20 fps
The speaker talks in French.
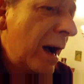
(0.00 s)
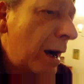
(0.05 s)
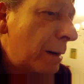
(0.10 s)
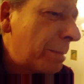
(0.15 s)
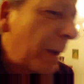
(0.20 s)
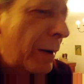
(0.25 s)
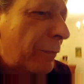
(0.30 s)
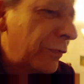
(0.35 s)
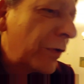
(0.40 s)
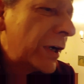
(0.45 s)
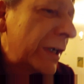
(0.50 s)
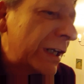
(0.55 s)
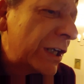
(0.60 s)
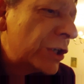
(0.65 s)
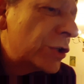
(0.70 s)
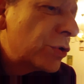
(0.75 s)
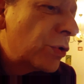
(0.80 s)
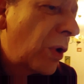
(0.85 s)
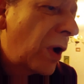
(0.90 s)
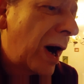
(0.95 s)
parfois des
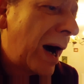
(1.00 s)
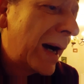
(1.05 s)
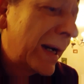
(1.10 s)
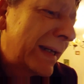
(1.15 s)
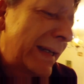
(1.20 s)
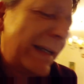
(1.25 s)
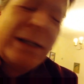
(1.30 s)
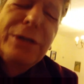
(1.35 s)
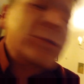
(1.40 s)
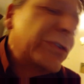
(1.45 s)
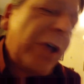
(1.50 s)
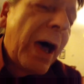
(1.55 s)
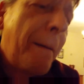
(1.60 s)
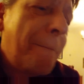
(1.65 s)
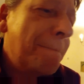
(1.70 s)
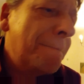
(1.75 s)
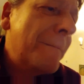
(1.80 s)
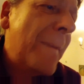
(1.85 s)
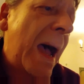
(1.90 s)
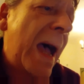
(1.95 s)
joies qui nous
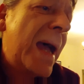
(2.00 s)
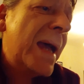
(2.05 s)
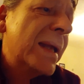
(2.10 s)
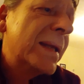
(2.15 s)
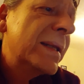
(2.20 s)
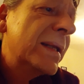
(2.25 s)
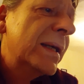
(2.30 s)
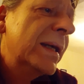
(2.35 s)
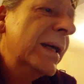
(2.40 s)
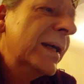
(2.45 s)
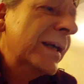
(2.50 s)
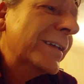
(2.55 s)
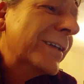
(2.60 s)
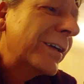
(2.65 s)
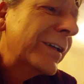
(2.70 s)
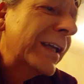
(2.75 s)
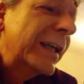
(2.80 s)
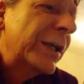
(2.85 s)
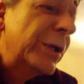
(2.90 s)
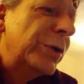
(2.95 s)
emmènent
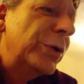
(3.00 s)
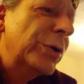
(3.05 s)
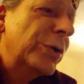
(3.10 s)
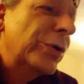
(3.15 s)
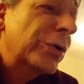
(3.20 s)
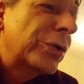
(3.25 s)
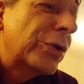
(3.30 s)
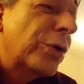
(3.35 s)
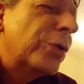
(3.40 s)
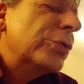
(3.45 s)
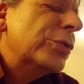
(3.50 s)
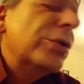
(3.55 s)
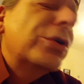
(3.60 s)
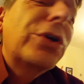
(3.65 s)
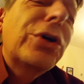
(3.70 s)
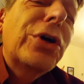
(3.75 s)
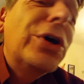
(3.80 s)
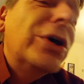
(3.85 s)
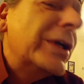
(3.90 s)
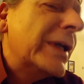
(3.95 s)
dans des lieux qu'on ne
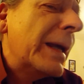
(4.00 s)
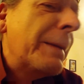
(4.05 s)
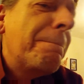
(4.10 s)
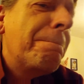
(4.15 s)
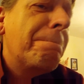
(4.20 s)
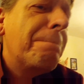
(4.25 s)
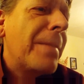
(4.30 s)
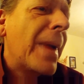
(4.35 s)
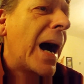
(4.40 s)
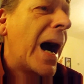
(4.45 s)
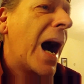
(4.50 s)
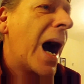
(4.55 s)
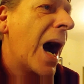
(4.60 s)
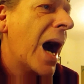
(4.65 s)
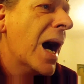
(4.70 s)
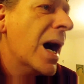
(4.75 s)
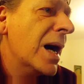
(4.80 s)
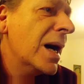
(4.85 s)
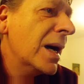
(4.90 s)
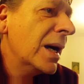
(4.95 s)
connaît pas.
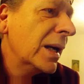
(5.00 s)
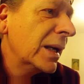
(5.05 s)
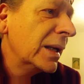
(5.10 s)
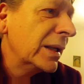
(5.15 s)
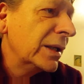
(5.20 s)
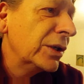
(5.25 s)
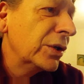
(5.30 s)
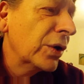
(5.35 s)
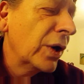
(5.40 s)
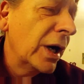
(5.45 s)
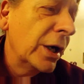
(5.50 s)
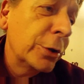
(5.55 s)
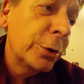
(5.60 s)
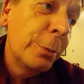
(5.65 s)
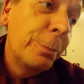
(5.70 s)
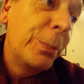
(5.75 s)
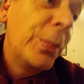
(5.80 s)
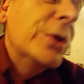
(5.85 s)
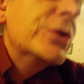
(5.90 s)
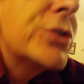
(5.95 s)
Il y aura de
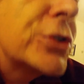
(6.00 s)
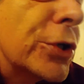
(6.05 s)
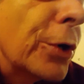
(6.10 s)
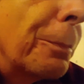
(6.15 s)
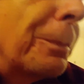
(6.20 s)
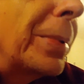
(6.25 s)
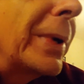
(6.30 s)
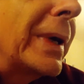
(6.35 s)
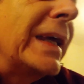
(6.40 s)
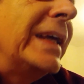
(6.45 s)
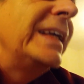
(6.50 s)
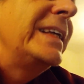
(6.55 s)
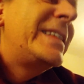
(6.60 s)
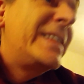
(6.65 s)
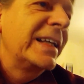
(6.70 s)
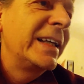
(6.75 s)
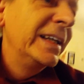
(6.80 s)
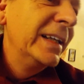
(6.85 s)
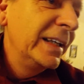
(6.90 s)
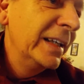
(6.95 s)
bonnes
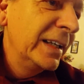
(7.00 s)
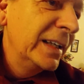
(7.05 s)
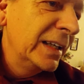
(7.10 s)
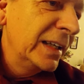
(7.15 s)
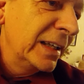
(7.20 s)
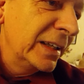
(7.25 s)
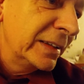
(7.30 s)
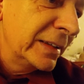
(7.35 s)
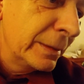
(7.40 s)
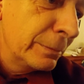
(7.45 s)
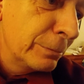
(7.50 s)
surprises et des